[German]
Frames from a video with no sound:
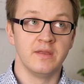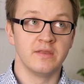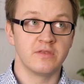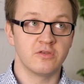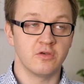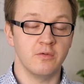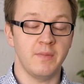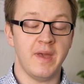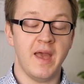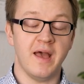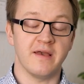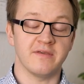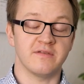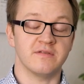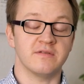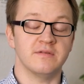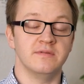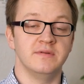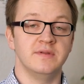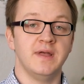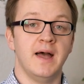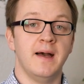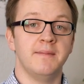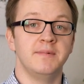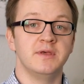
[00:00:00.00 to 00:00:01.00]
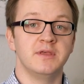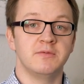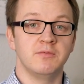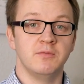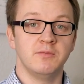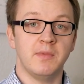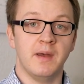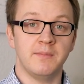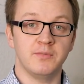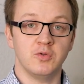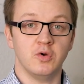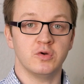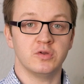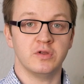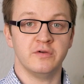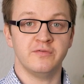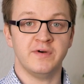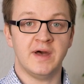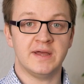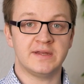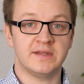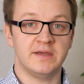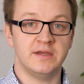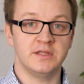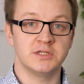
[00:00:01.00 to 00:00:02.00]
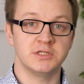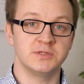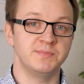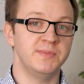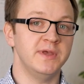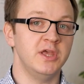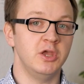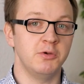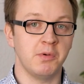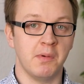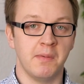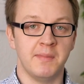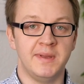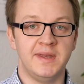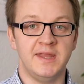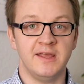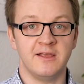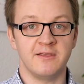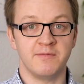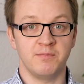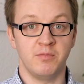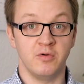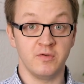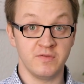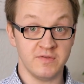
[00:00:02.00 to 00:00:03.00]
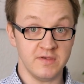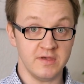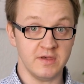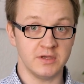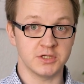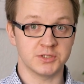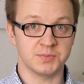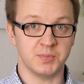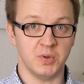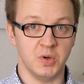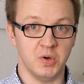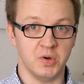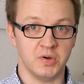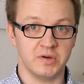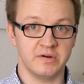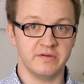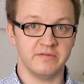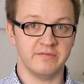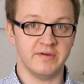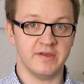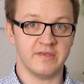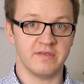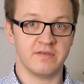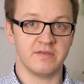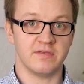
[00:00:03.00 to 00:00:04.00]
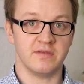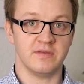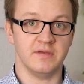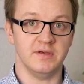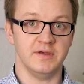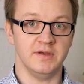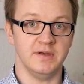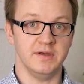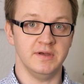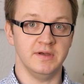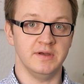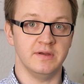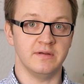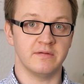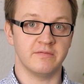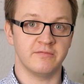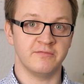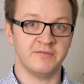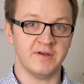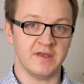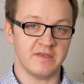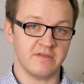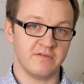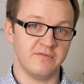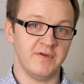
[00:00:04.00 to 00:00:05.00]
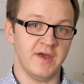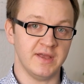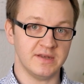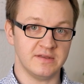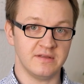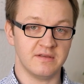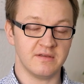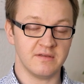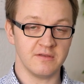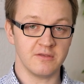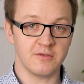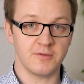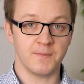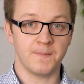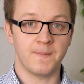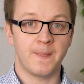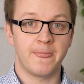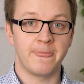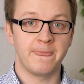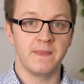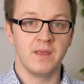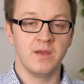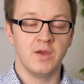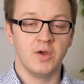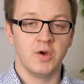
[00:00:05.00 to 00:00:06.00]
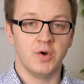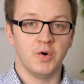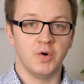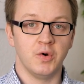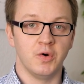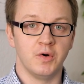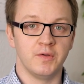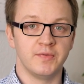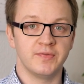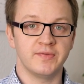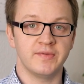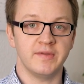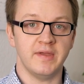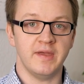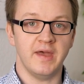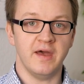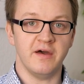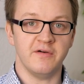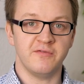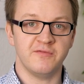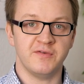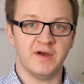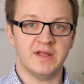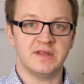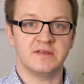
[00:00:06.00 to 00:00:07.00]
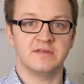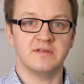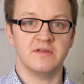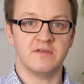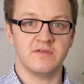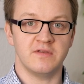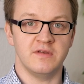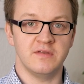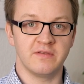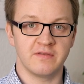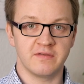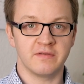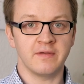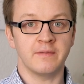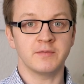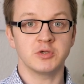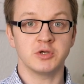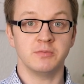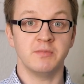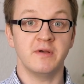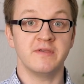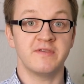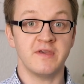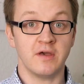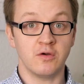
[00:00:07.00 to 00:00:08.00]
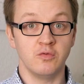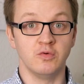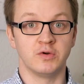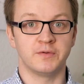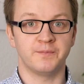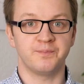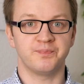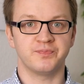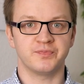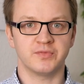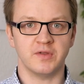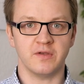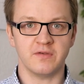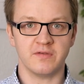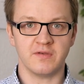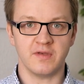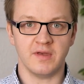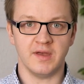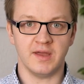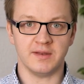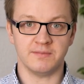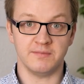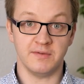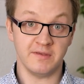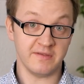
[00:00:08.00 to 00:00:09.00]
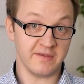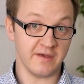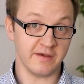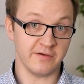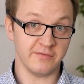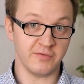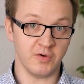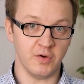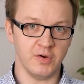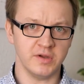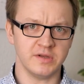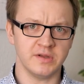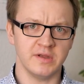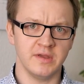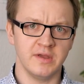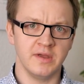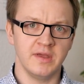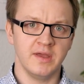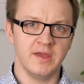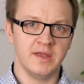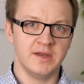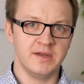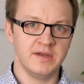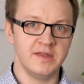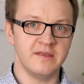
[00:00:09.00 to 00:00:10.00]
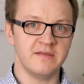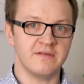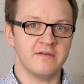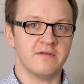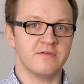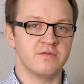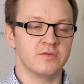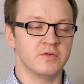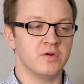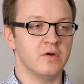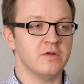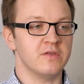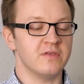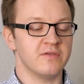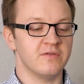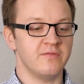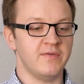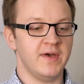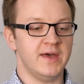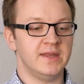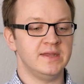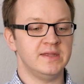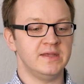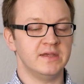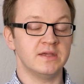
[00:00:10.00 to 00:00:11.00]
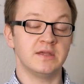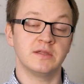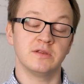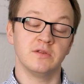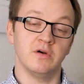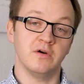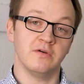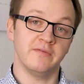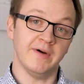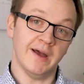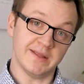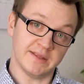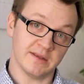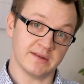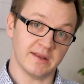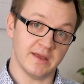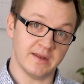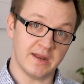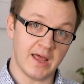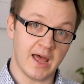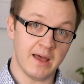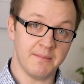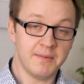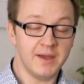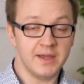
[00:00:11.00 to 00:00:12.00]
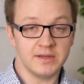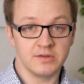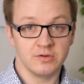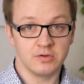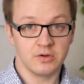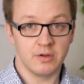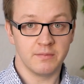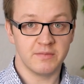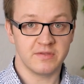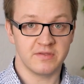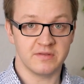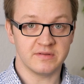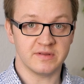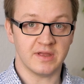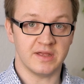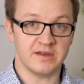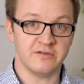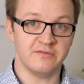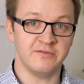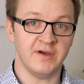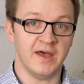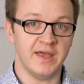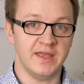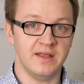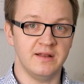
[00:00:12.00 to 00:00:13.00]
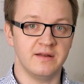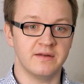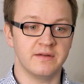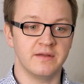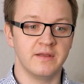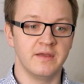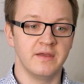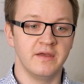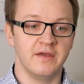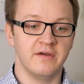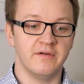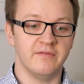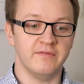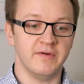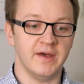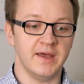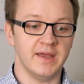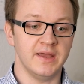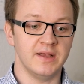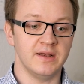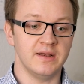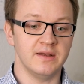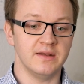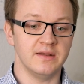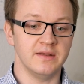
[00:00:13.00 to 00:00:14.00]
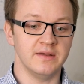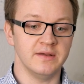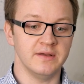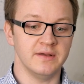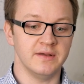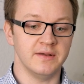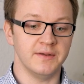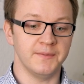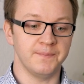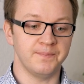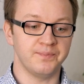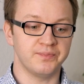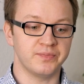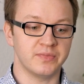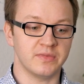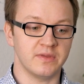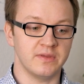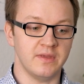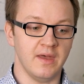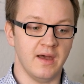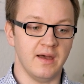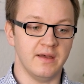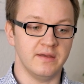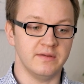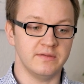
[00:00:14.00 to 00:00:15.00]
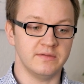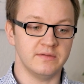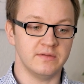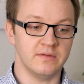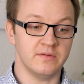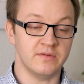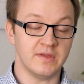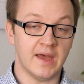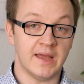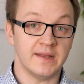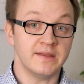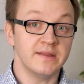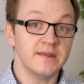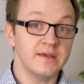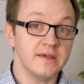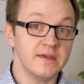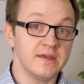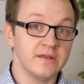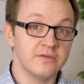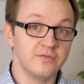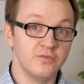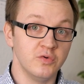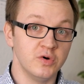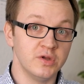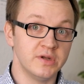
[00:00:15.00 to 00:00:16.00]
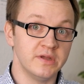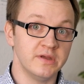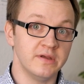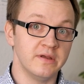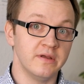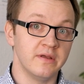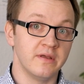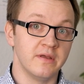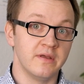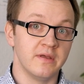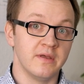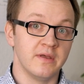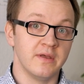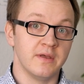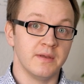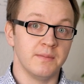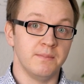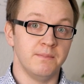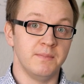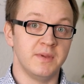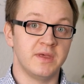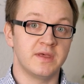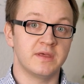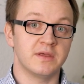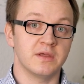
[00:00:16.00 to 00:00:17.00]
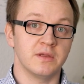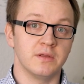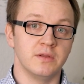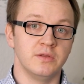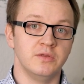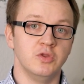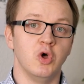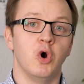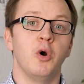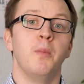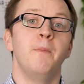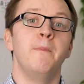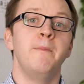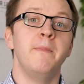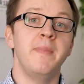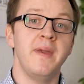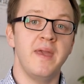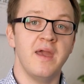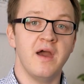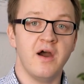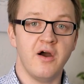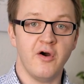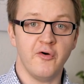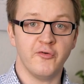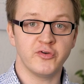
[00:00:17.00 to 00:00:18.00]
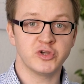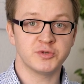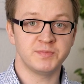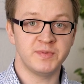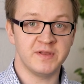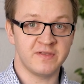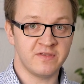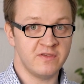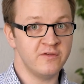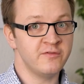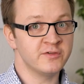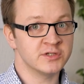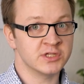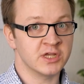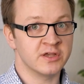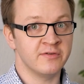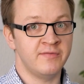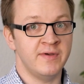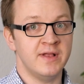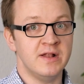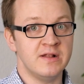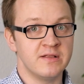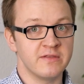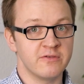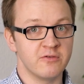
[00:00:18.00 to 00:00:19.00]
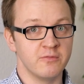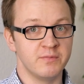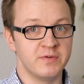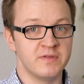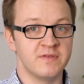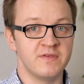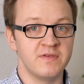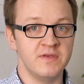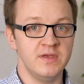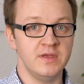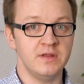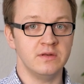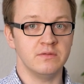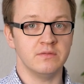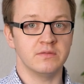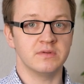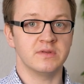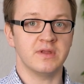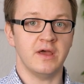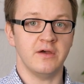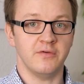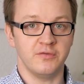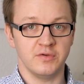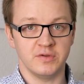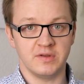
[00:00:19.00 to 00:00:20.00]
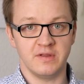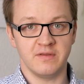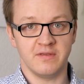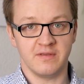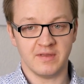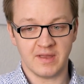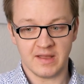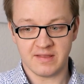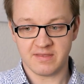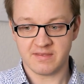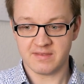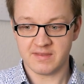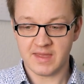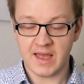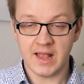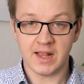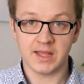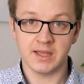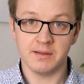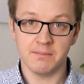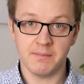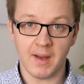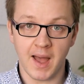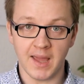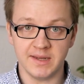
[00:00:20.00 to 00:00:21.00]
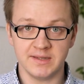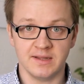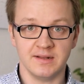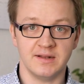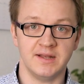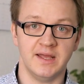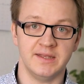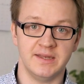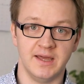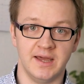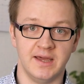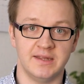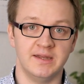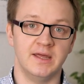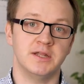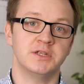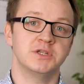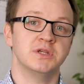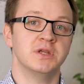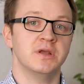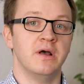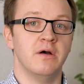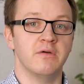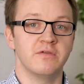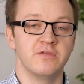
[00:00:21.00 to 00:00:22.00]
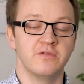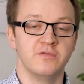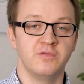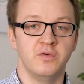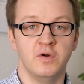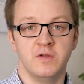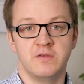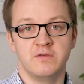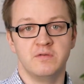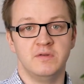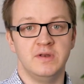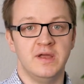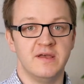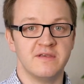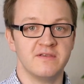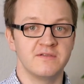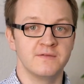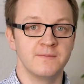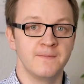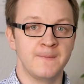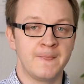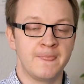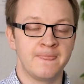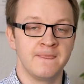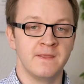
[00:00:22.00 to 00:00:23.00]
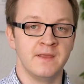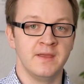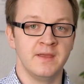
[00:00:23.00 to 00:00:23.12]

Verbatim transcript: Zum Ersten habe ich mit meinem Doktorvater in Spee über mein Exposé gesprochen, was äh, fast fertig ist. Und er fand das insgesamt schon mal sehr gut. Das hat mich sehr gefreut. Nichtsdestotrotz werde ich noch weiter dran arbeiten und noch ein bisschen dran feilen, weil ähm, ja, ich angeregt wurde, mich noch mehr auf spezifische Quellen zu beziehen und dafür diesen ganzen allgemeinen Kleiderradatsch außen vor zu lassen,